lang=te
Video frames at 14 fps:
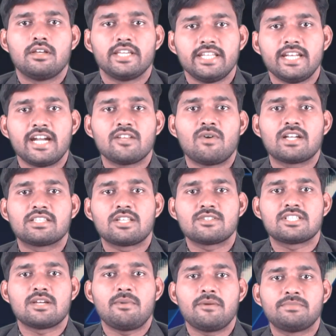ఈనాటి వార్తలు
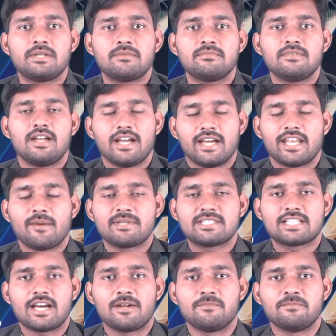సమాప్తం
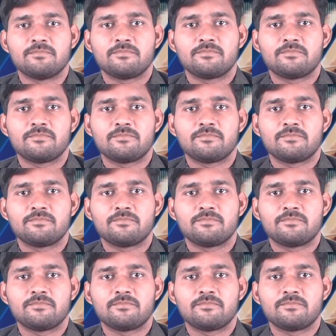నమస్కారం